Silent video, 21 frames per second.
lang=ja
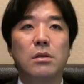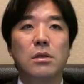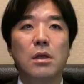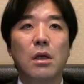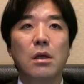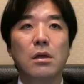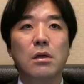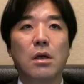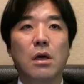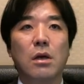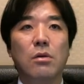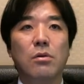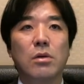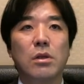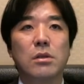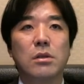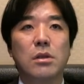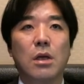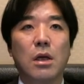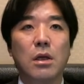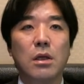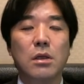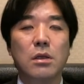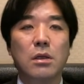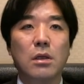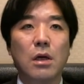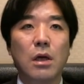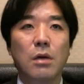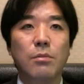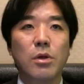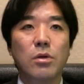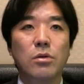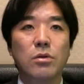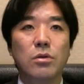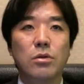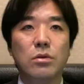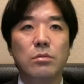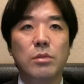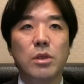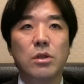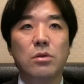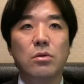前回はですね、1回目の
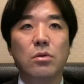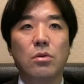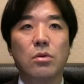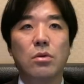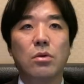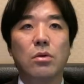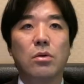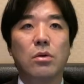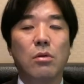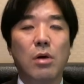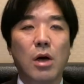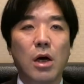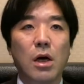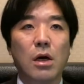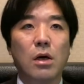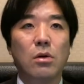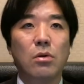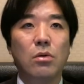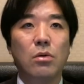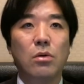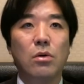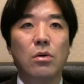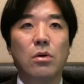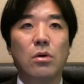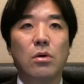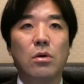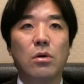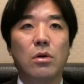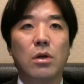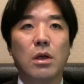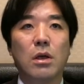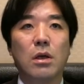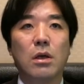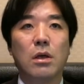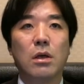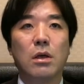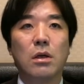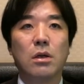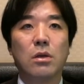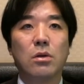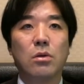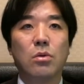住民投票ではこの、
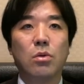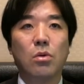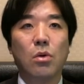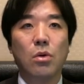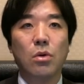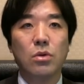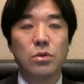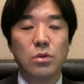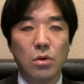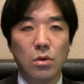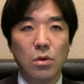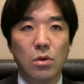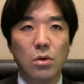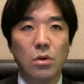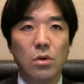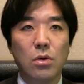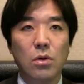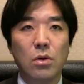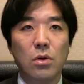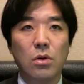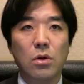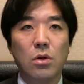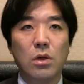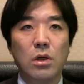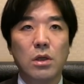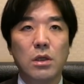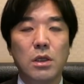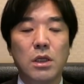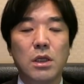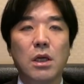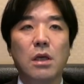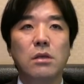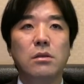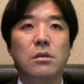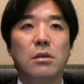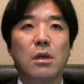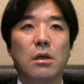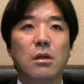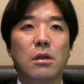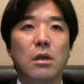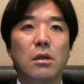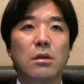都構想否決
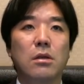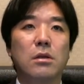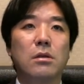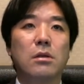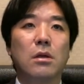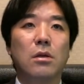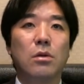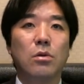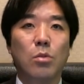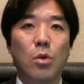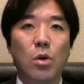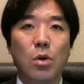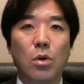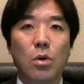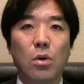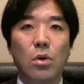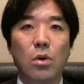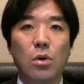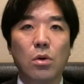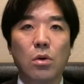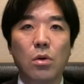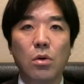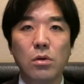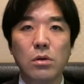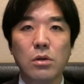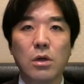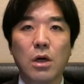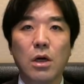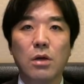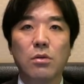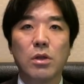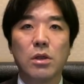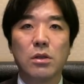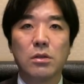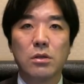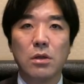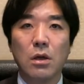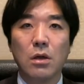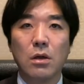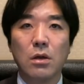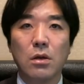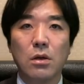されたんですけれども、今回はで
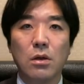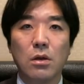すね、